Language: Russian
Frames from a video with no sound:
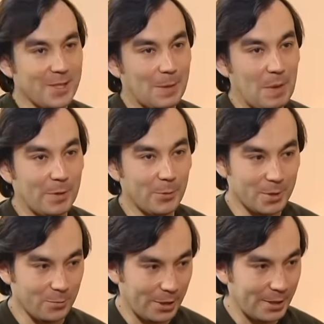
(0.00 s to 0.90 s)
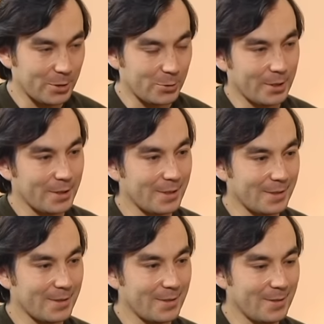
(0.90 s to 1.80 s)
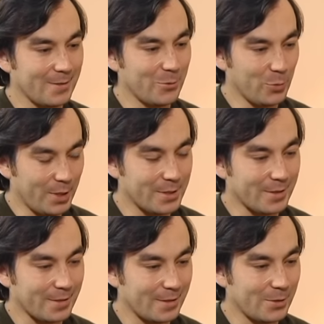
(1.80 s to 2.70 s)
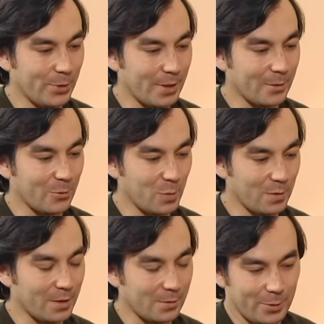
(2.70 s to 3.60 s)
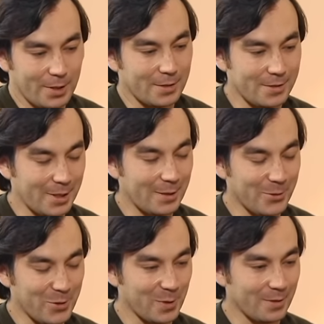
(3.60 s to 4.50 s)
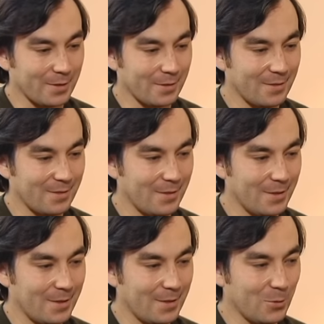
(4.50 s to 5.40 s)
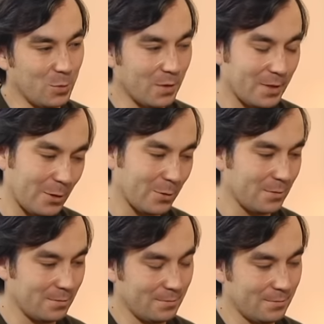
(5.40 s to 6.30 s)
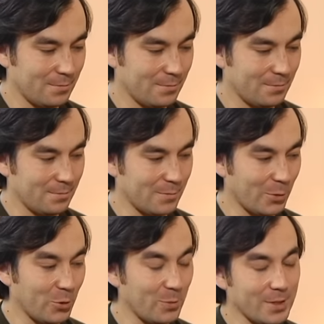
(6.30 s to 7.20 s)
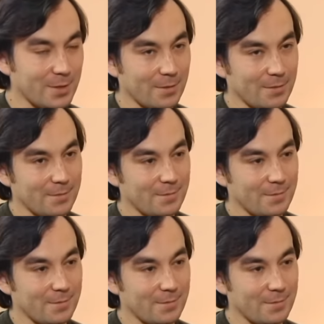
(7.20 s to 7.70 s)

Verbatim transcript: Меня так преподносят в Украине, что я убийца, что я убивал. Но я никого не убивал. Убивают в другом месте.